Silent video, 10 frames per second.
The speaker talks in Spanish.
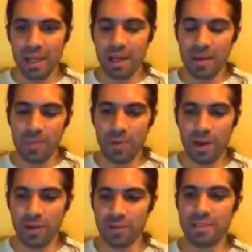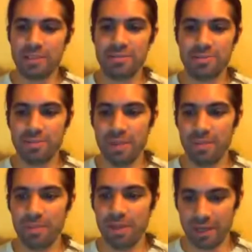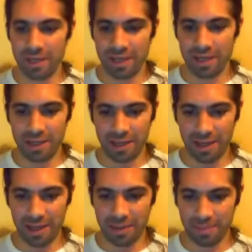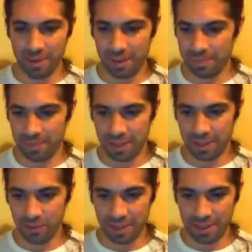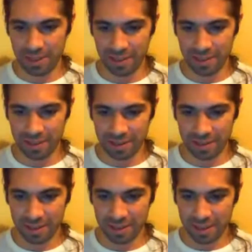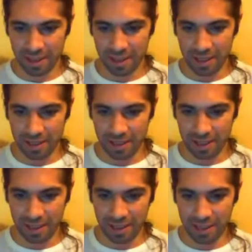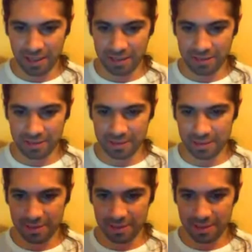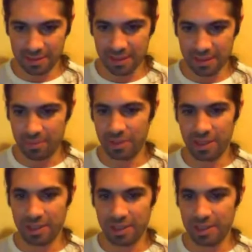Buenas noches, bienvenidos a... Ah, esperen, tenemos que... Antes que nada, bastante.